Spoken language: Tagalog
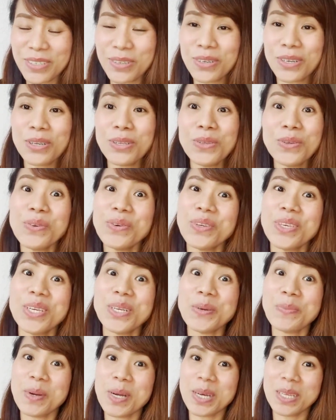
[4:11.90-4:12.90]
Siguro New
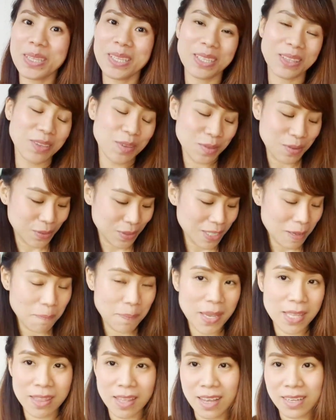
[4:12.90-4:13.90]
Year maganda to, no? Sa
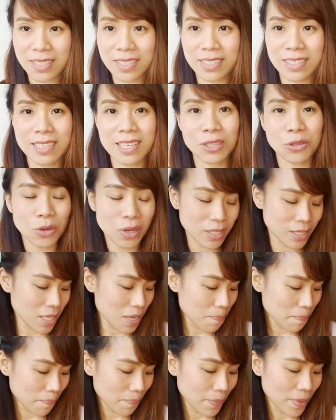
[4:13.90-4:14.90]
Pinas, dito
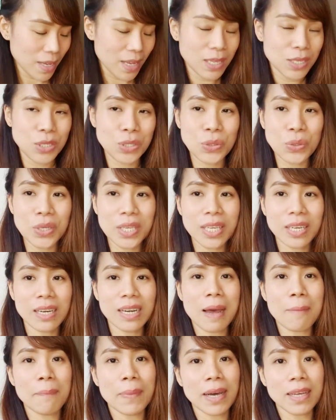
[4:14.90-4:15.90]
kasi New Year
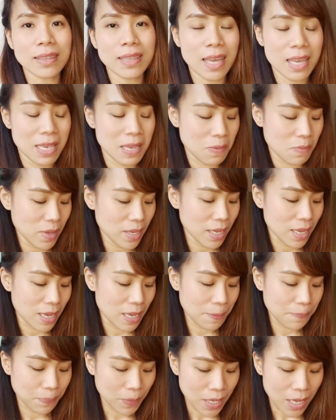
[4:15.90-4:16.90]
napakatahimik
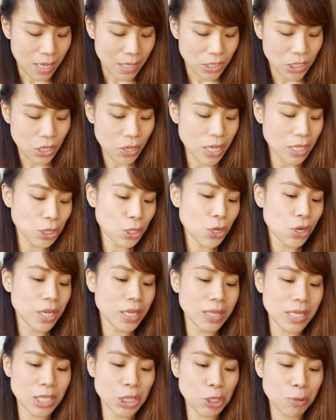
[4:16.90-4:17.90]
eh. So, ito,
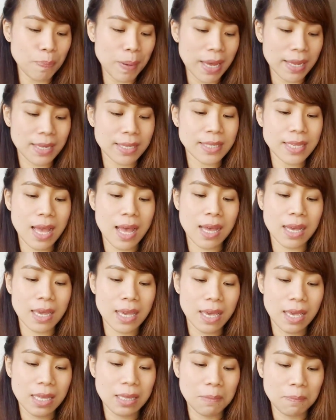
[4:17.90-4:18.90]
hindi to para sa
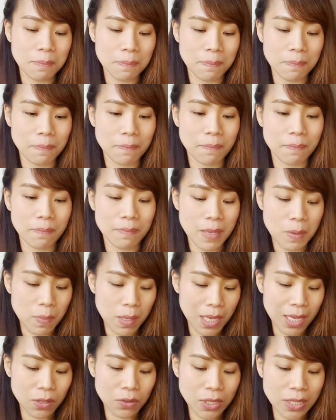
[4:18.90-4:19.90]
akin.
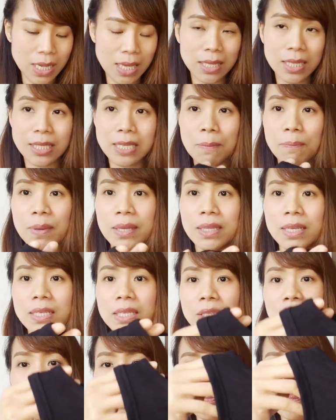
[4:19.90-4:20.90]
Ibigay ko sana sa
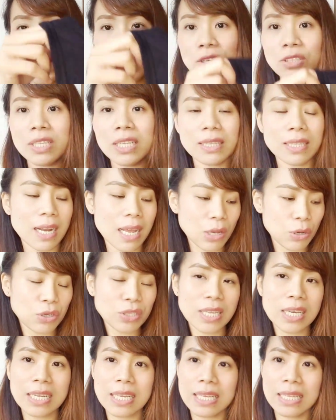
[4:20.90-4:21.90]
Pinas to, pero tatry ko
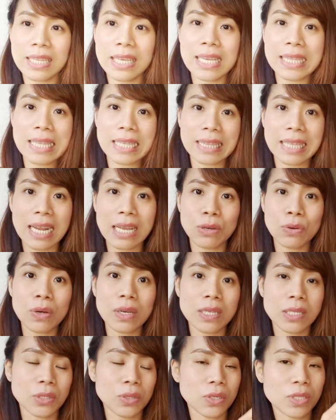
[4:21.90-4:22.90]
na rin, itatry
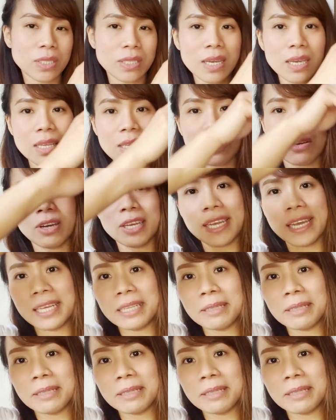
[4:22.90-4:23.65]
kong isuot sa inyo.